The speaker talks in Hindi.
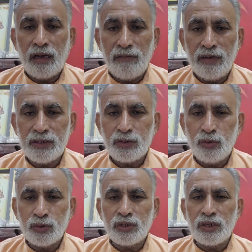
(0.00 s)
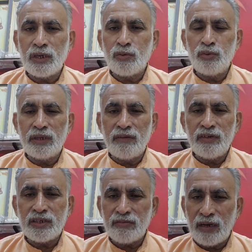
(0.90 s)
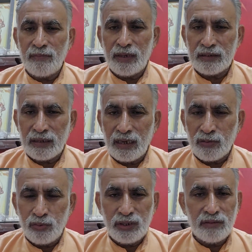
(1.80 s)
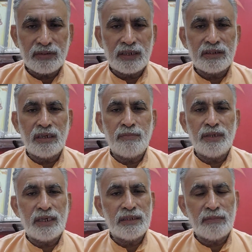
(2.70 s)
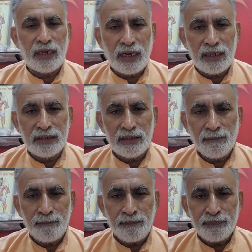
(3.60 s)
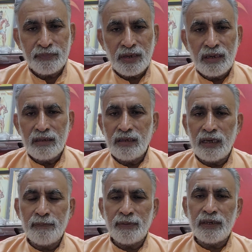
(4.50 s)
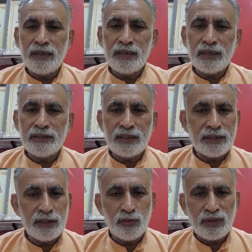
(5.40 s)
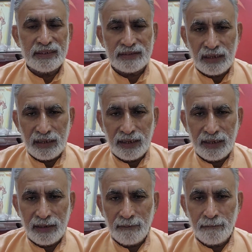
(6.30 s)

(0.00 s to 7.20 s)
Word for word: अवलश गोत्र की कुलदेवी शिवाय माता कुलदेवता श्री बीराजी महाराज यहीं पर इनके जठीरों का स्थान है